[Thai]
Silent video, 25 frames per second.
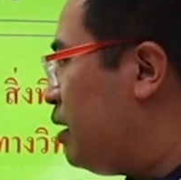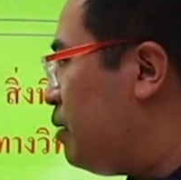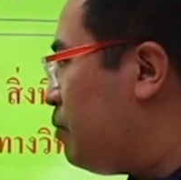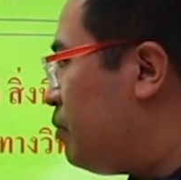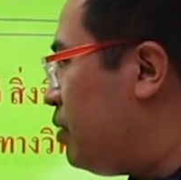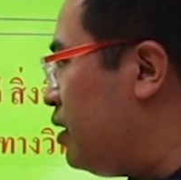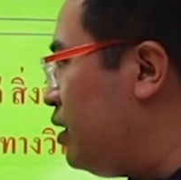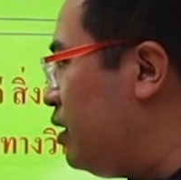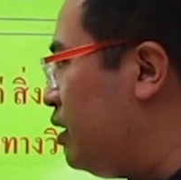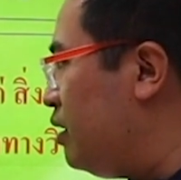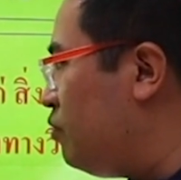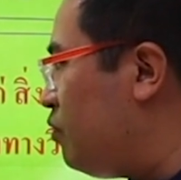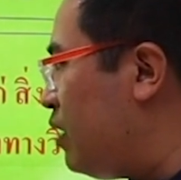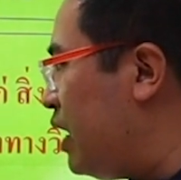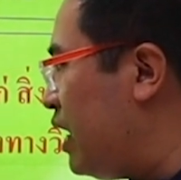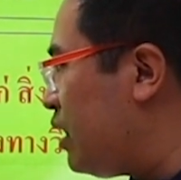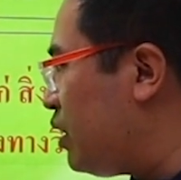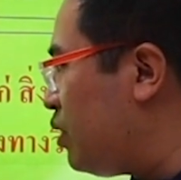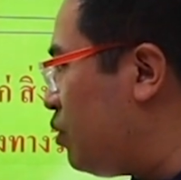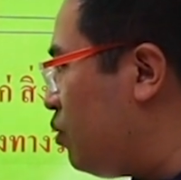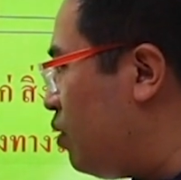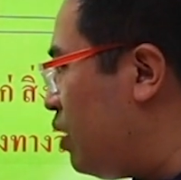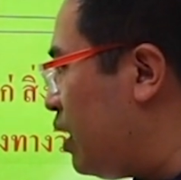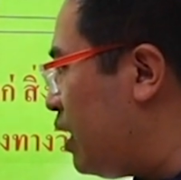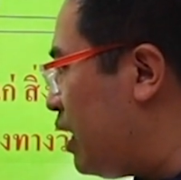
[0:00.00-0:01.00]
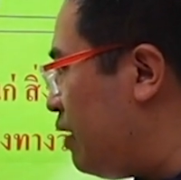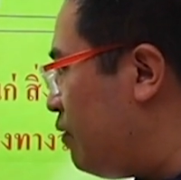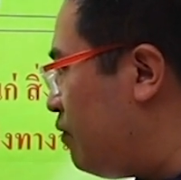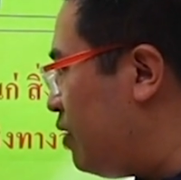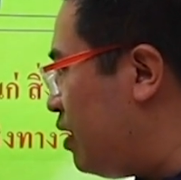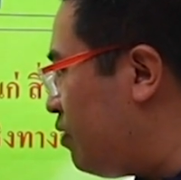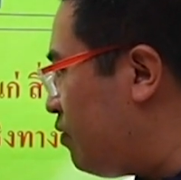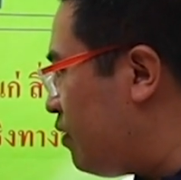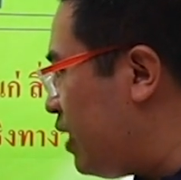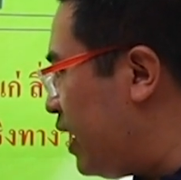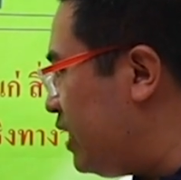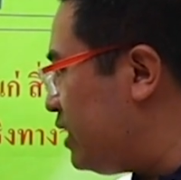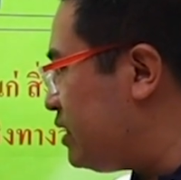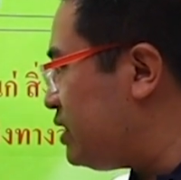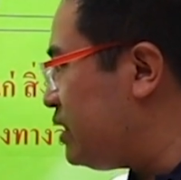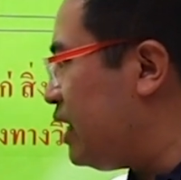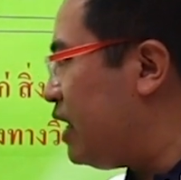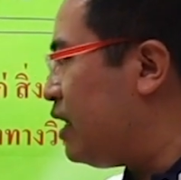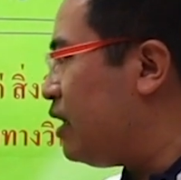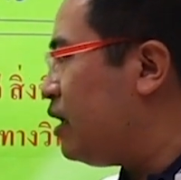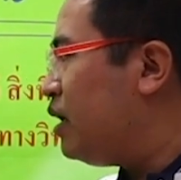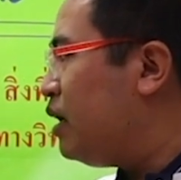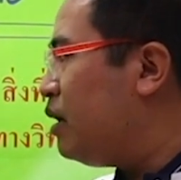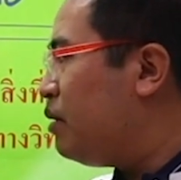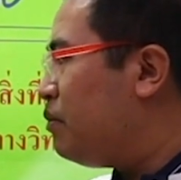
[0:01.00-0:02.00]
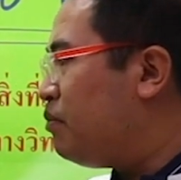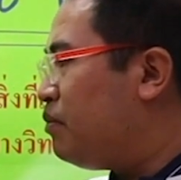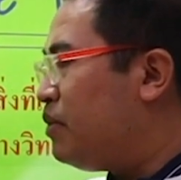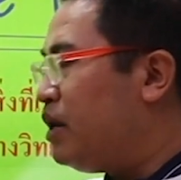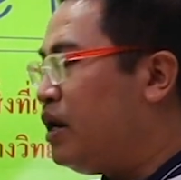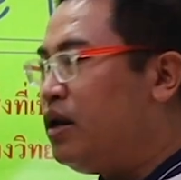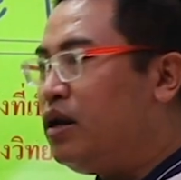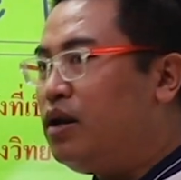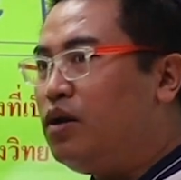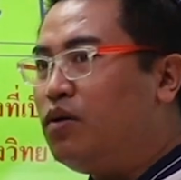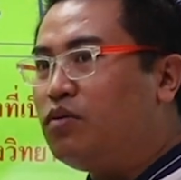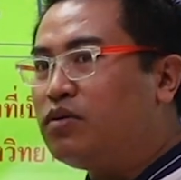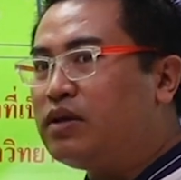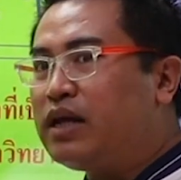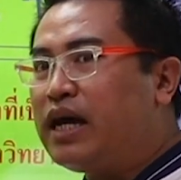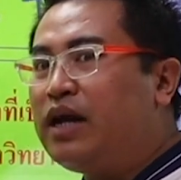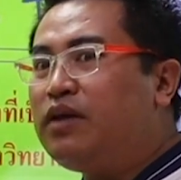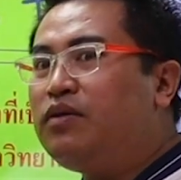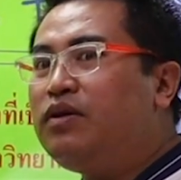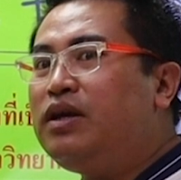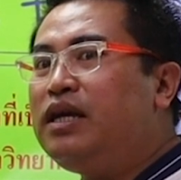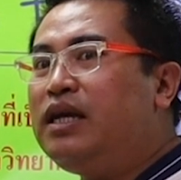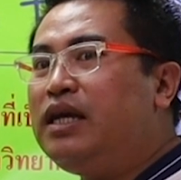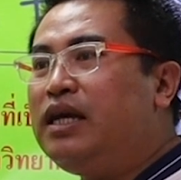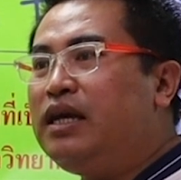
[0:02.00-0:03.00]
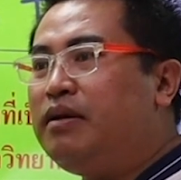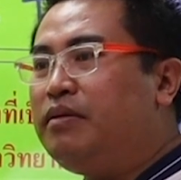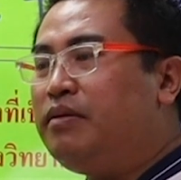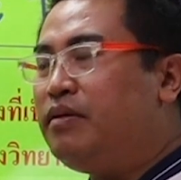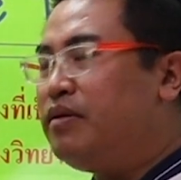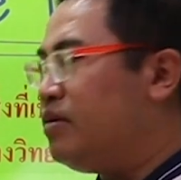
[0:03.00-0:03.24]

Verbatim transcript: เผอิญว่าตัวคำว่า rise เนี่ย มันลงท้ายด้วย e